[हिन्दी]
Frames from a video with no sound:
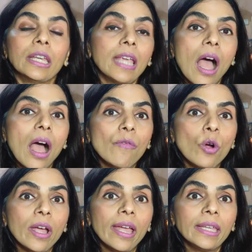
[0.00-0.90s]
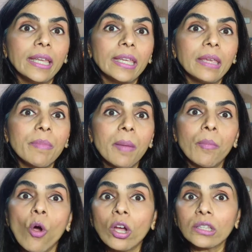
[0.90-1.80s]
या वो कहेंगे कि
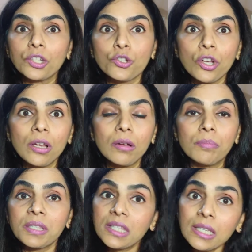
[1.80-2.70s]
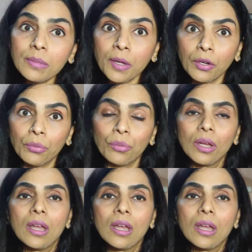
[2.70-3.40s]
मैं बहुत अच्छा बिजनेसमैन हूँ